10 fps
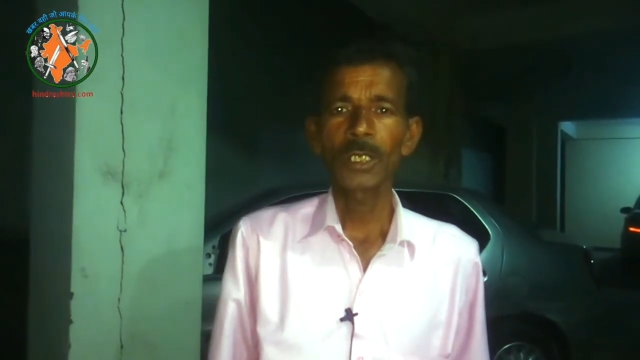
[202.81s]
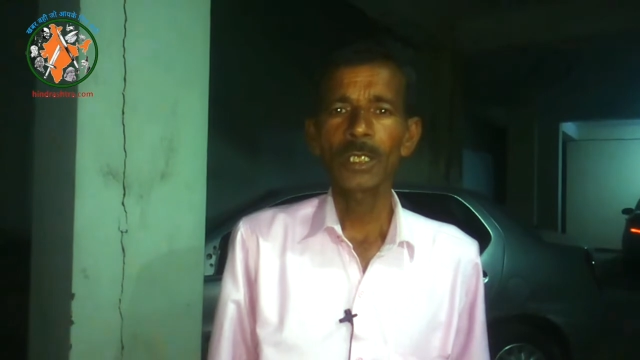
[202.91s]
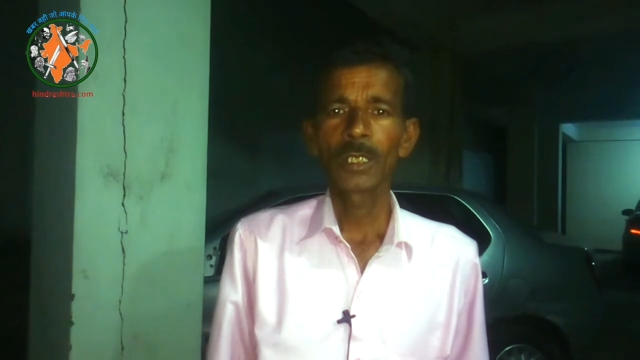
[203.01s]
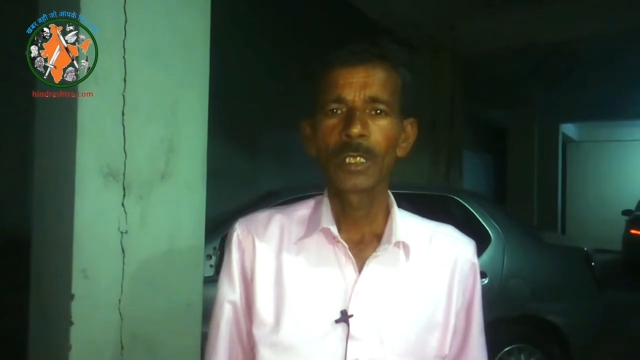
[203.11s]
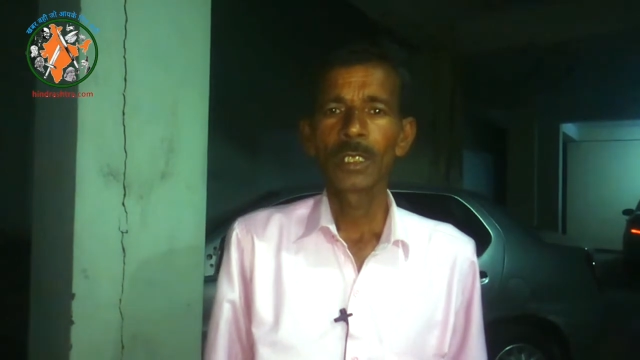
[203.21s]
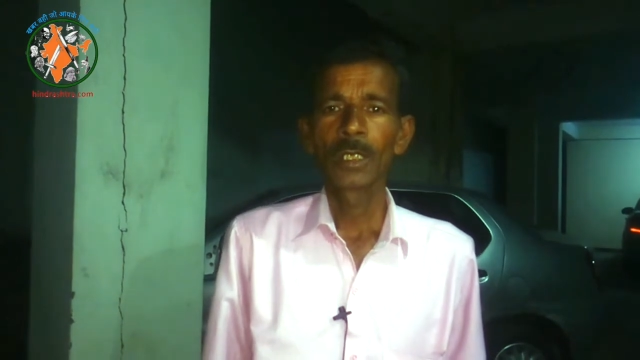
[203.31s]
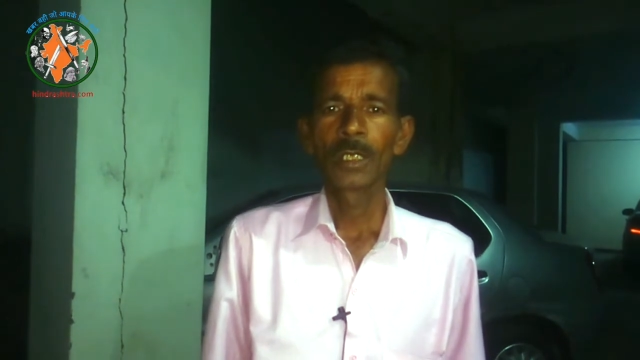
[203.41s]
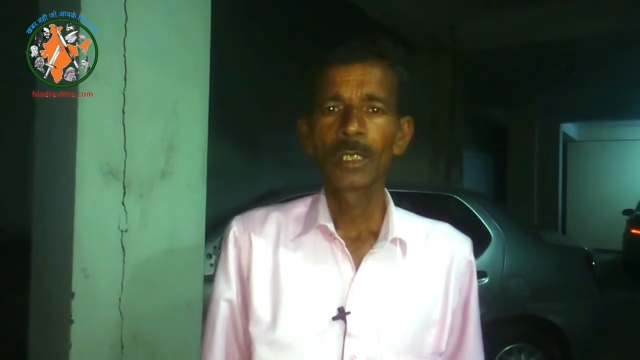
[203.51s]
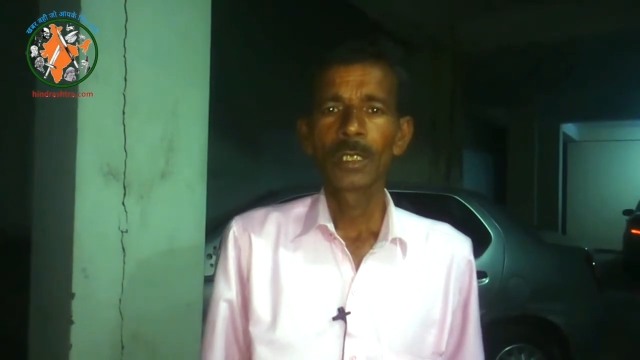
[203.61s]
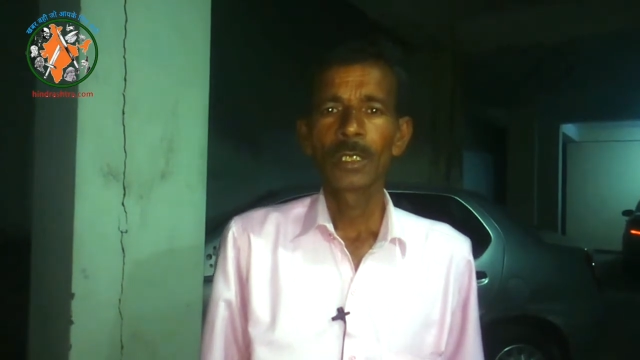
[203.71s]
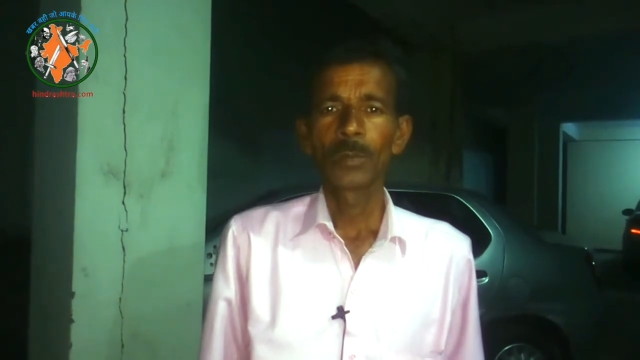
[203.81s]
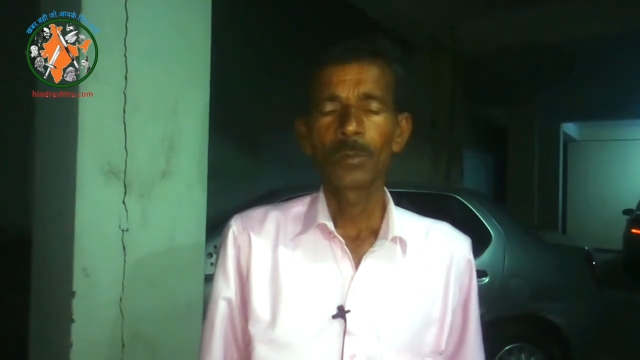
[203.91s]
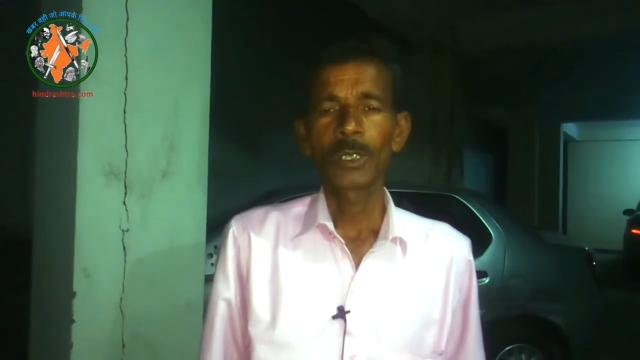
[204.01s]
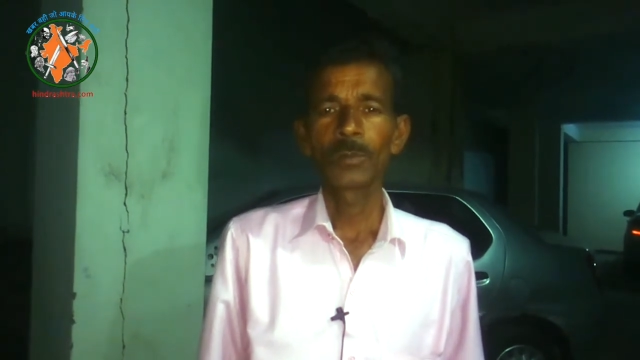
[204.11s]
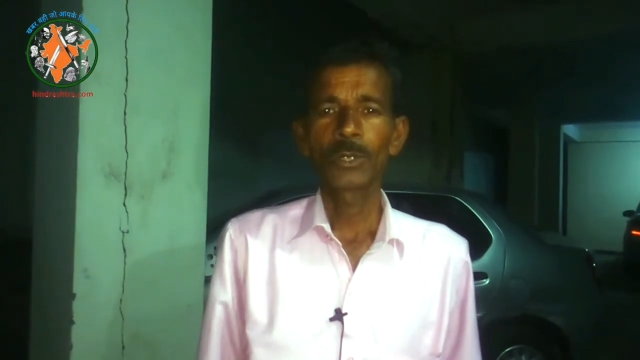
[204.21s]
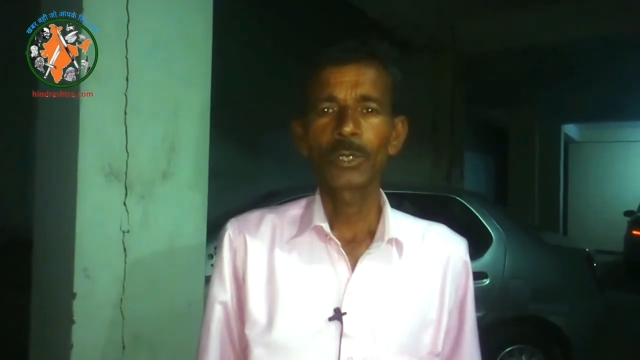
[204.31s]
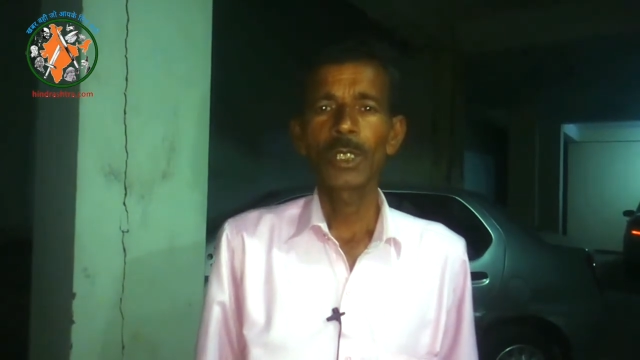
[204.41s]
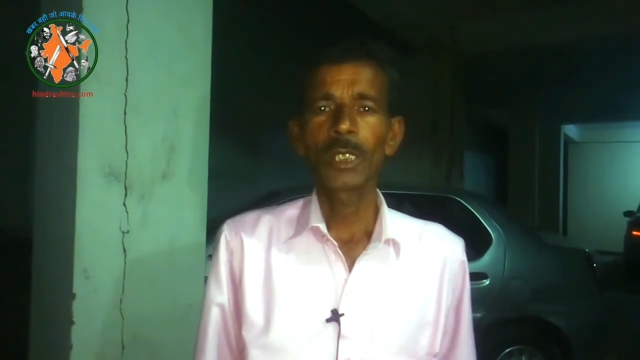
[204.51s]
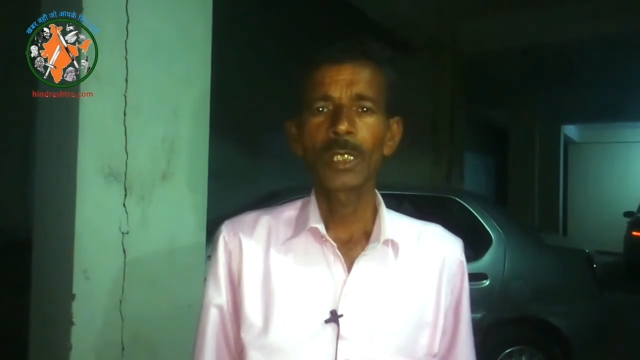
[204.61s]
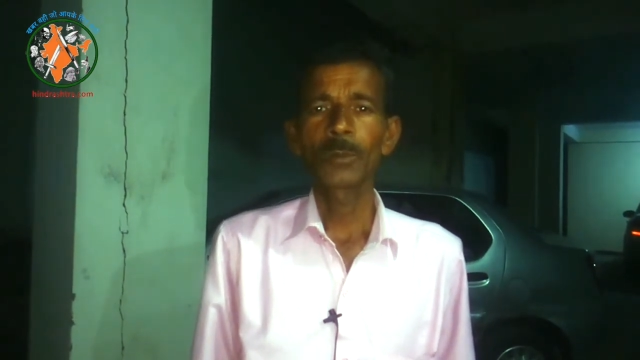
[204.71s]
हैं बड़ी
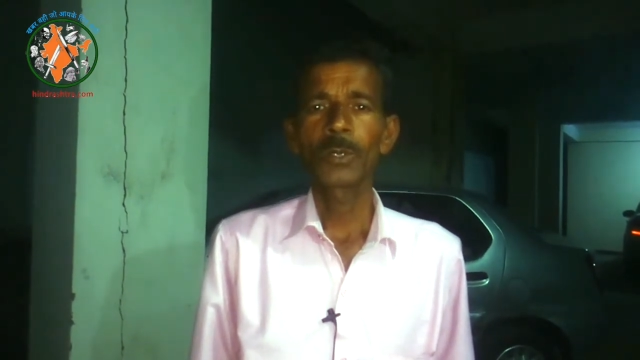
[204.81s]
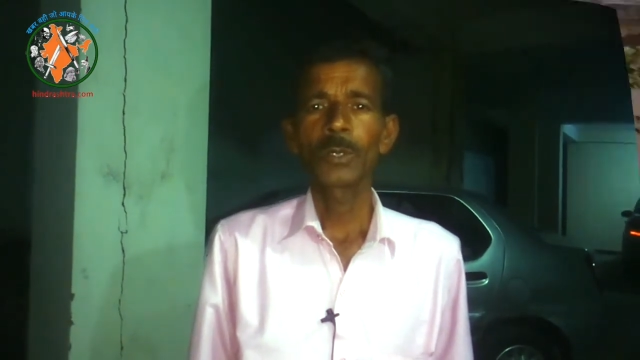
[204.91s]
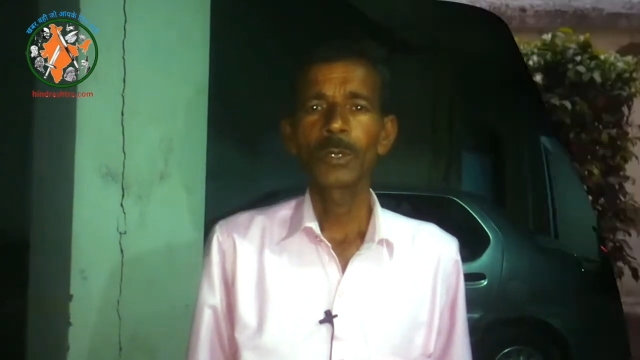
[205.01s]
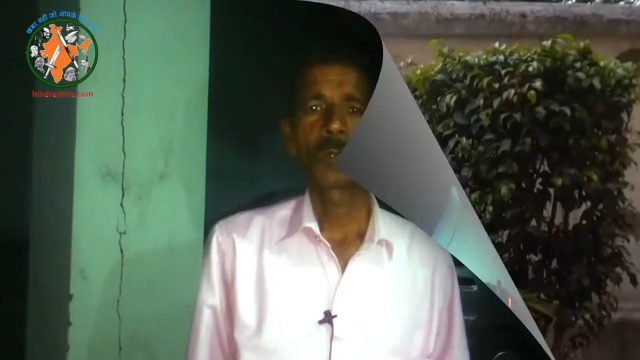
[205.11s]
मुश्किल है हमको